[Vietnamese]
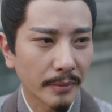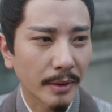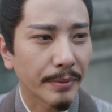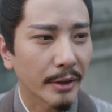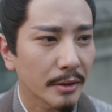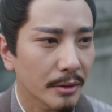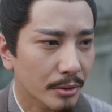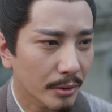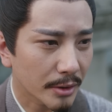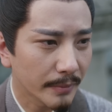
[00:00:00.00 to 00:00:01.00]
Sao người
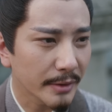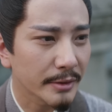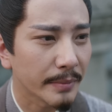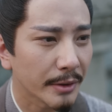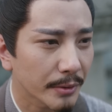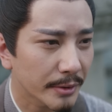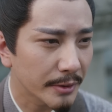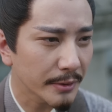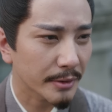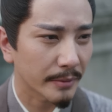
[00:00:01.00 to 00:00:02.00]
khác nói gì các người
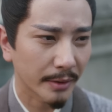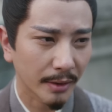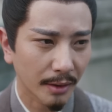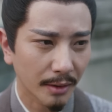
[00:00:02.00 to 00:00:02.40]
cũng tin vậy?